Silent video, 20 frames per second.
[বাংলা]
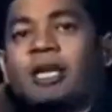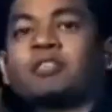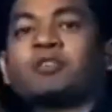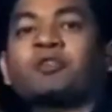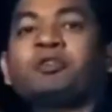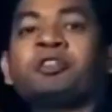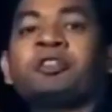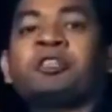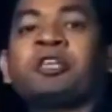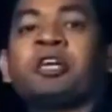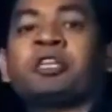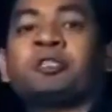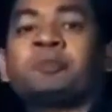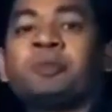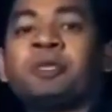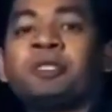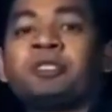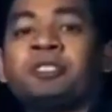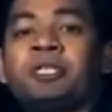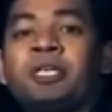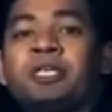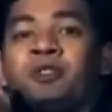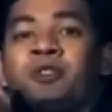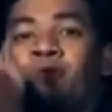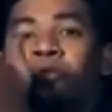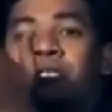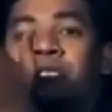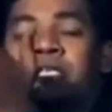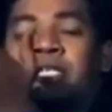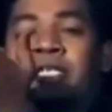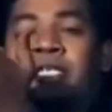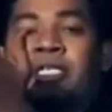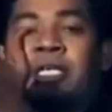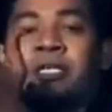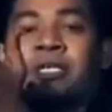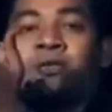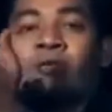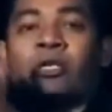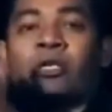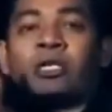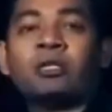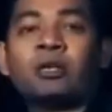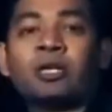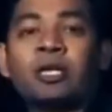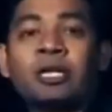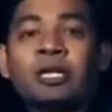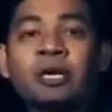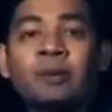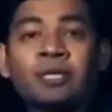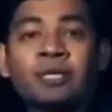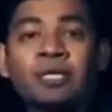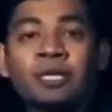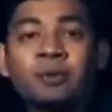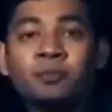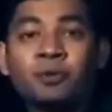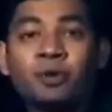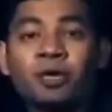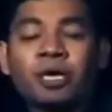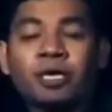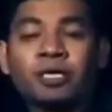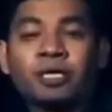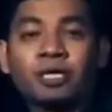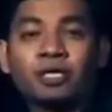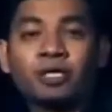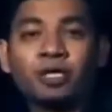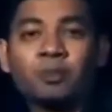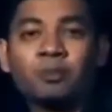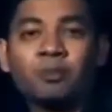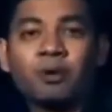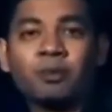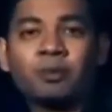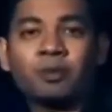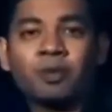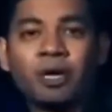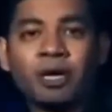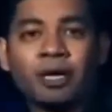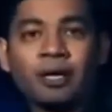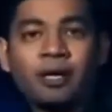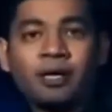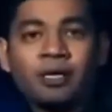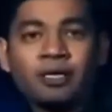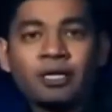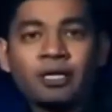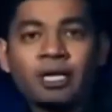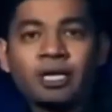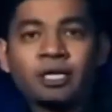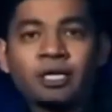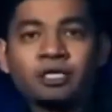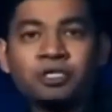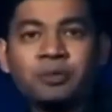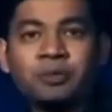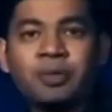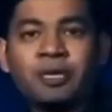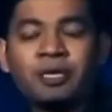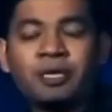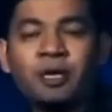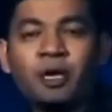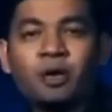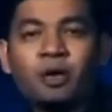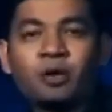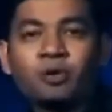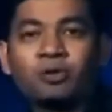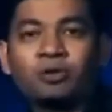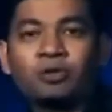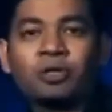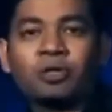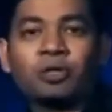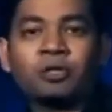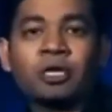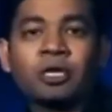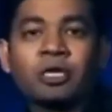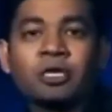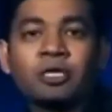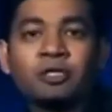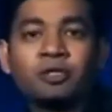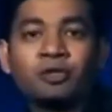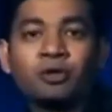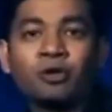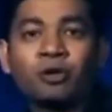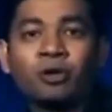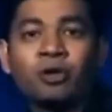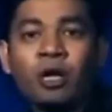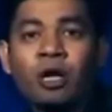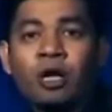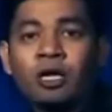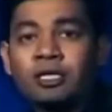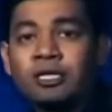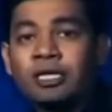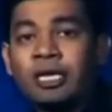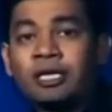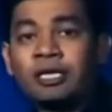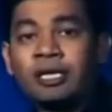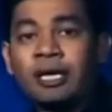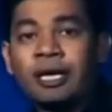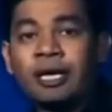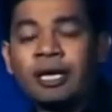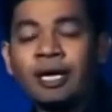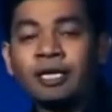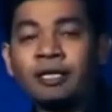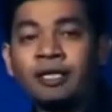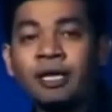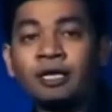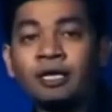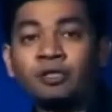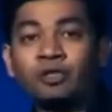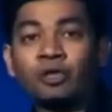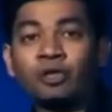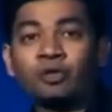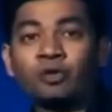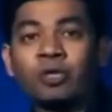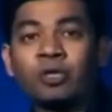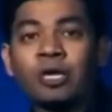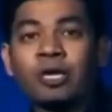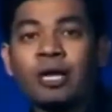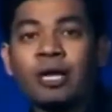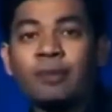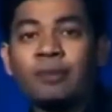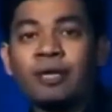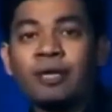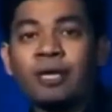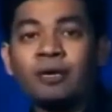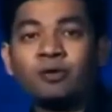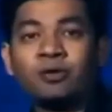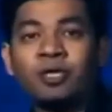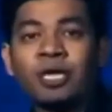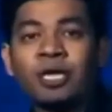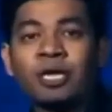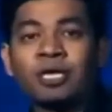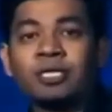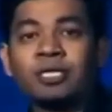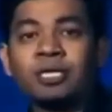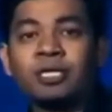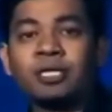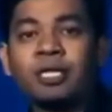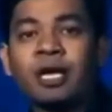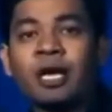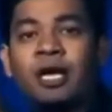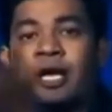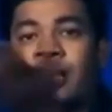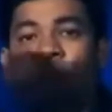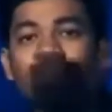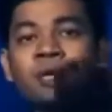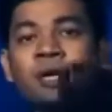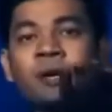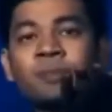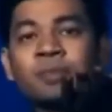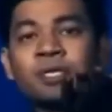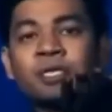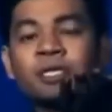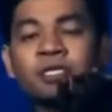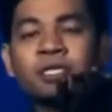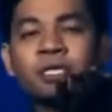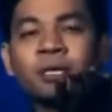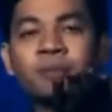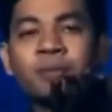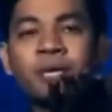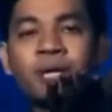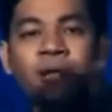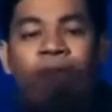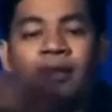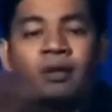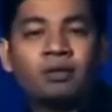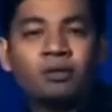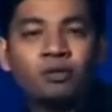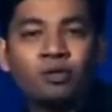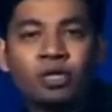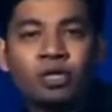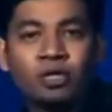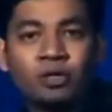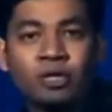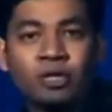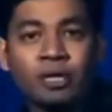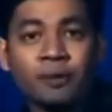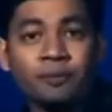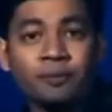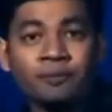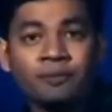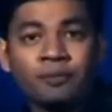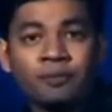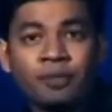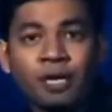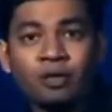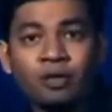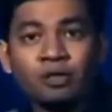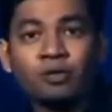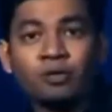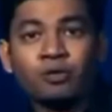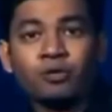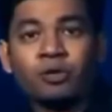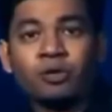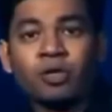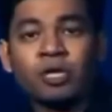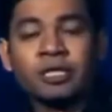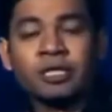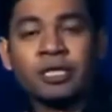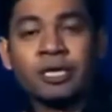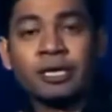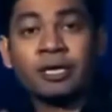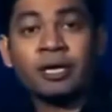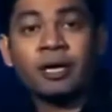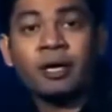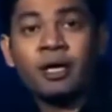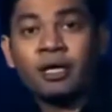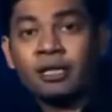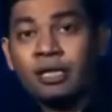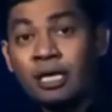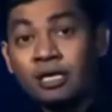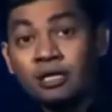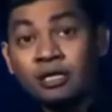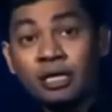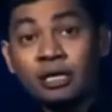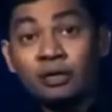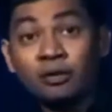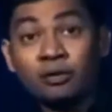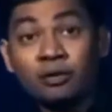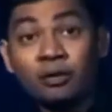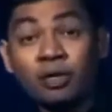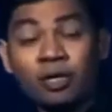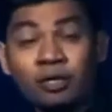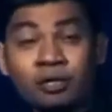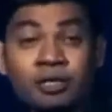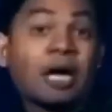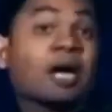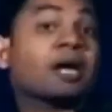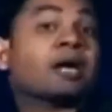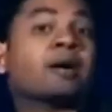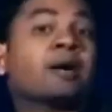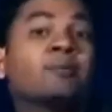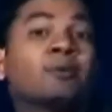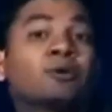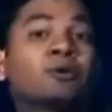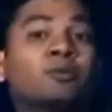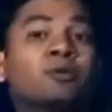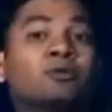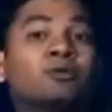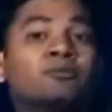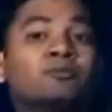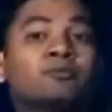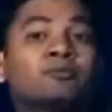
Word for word: একজন ইতিহাসবিদ যে যুক্তিতে যা তুলে ধরেন আমাদের পক্ষে তা সম্ভব নয় তালাশ টিমের অনুসন্ধানী চোখ যা দেখে তার যতটা ক্যামেরায় উঠে আসে তাই আমরা আপনাদের সামনে তুলে ধরি তাহলে শুরু করা যাক লাল সালু ঢাকা পর্ব